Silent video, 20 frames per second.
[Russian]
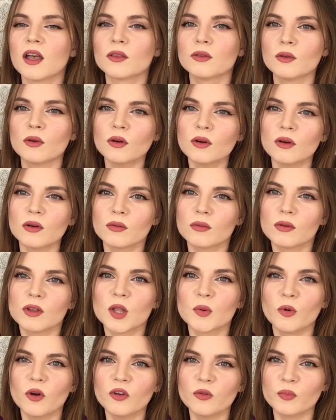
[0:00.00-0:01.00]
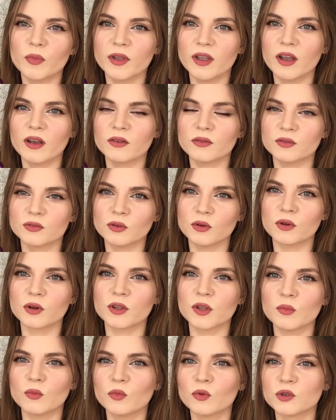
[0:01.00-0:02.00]
но любовь моя все к
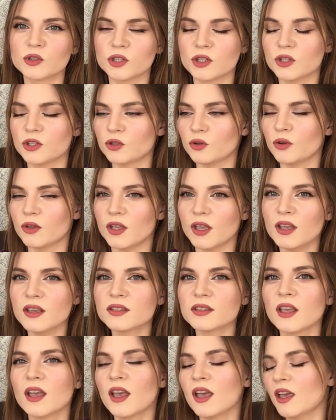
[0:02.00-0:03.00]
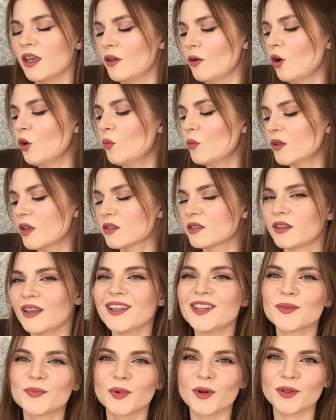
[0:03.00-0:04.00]
нему уже еще есть, и он у меня
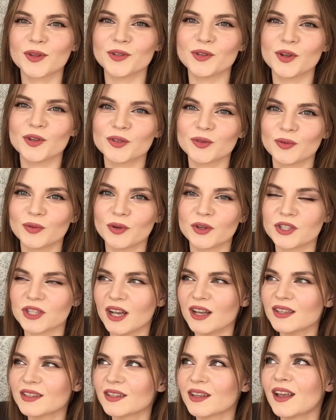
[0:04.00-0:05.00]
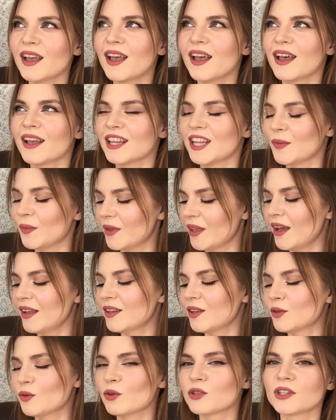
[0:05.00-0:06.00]
стоит и просто ждет своего часа, для меня
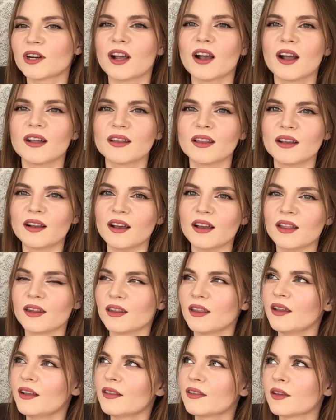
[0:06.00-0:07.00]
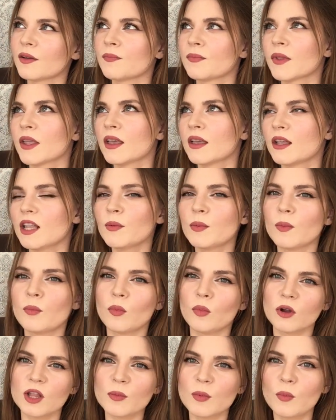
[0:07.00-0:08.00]
это тоже какая-то такая, знаете, либо,
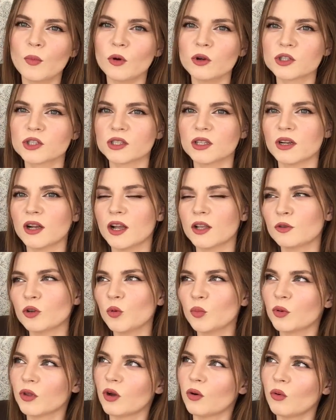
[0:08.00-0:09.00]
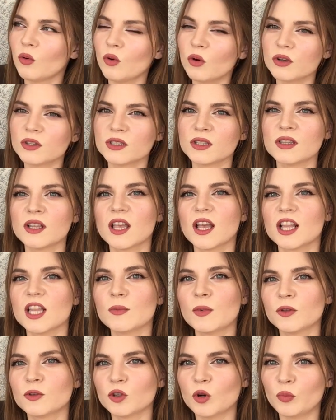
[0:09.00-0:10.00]
либо больше такая теплая осень,
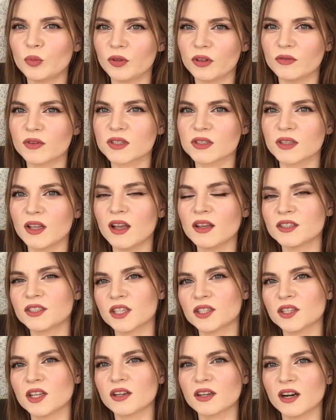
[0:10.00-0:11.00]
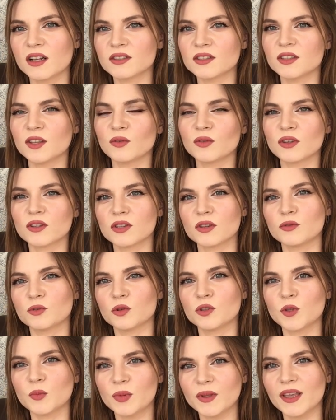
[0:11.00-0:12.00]
либо теплая весна, сейчас как раз-таки у нас все
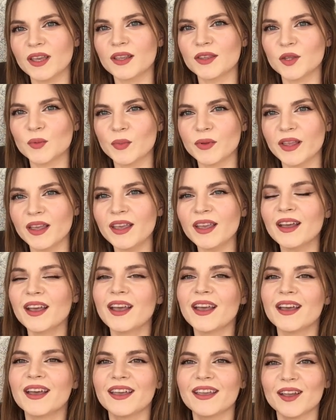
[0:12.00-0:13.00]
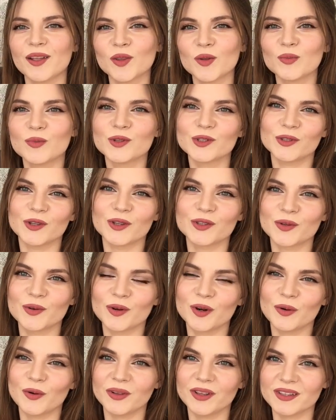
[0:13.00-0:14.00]
теплее и теплее, и я думаю, что я
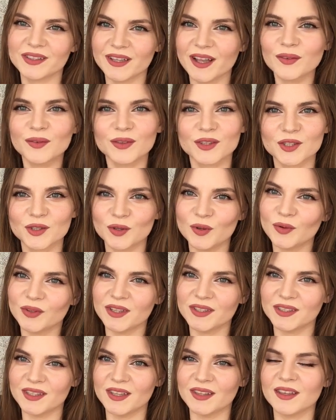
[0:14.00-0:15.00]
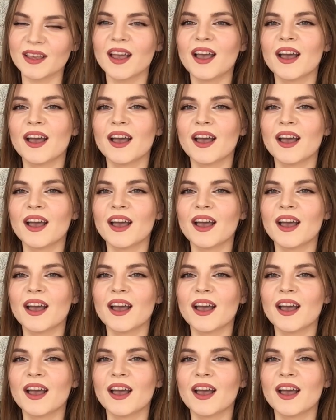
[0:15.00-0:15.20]
скоро его достану, начну его носить.